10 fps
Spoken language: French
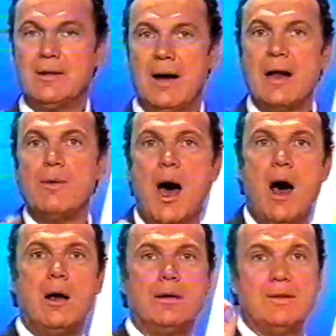À demain,
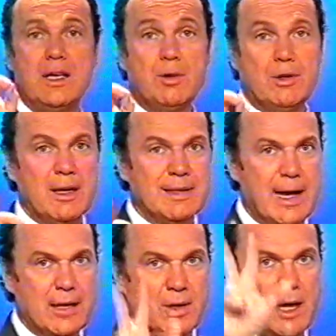
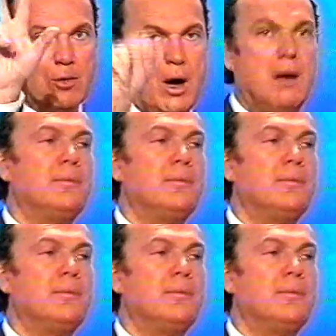18h05 sur la 3.